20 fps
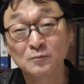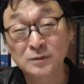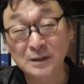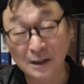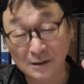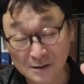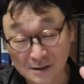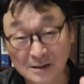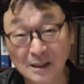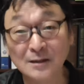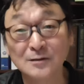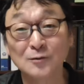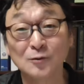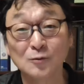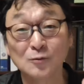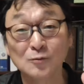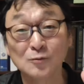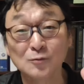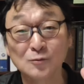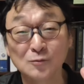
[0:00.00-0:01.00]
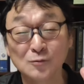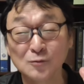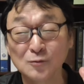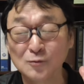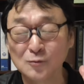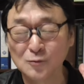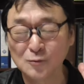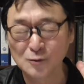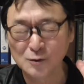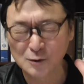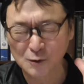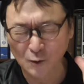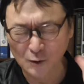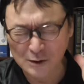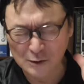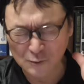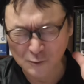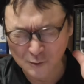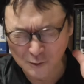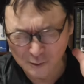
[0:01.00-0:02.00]
たくさんの
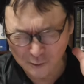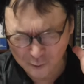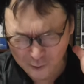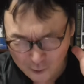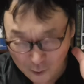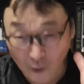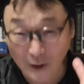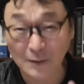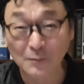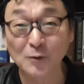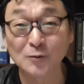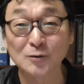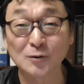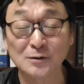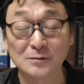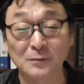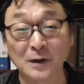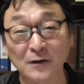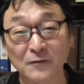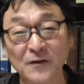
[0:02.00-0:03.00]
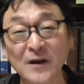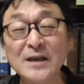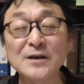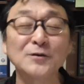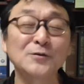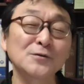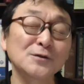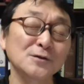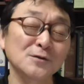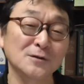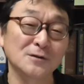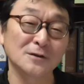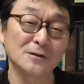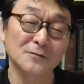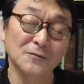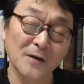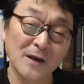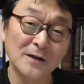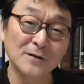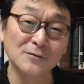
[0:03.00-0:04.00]
嘘、嘘が元に、まあ、フェイクニュース、
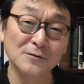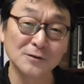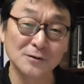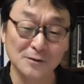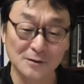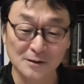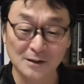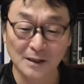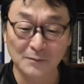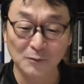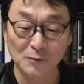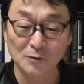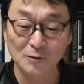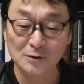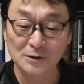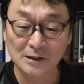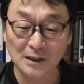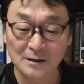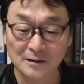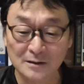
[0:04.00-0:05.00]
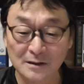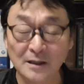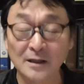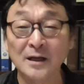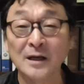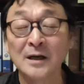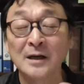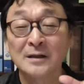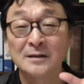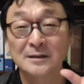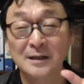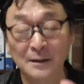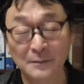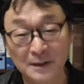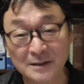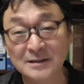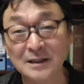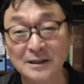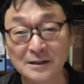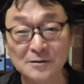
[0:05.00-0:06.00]
フェイクニュースが元になって
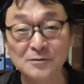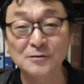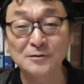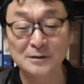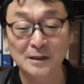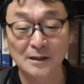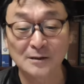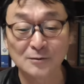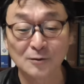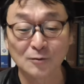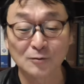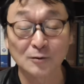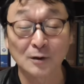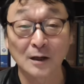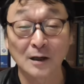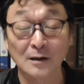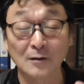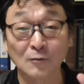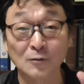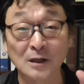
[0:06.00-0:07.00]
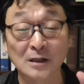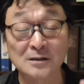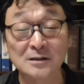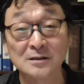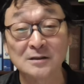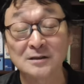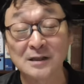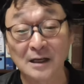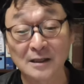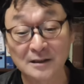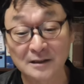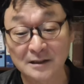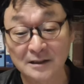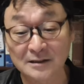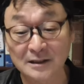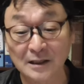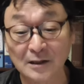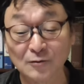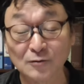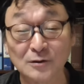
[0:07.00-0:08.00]
騙されるんやいうことは同じ第二
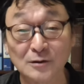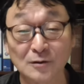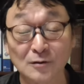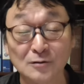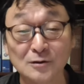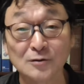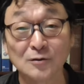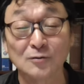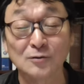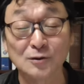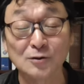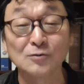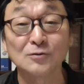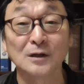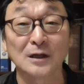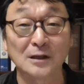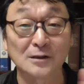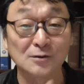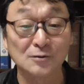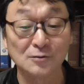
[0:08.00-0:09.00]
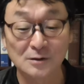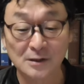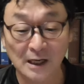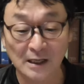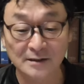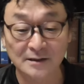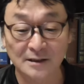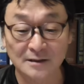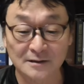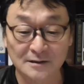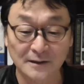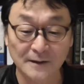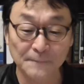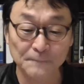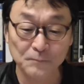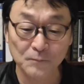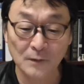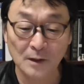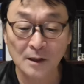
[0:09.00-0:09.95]
テサラロキの2の9から10に書いたんですね。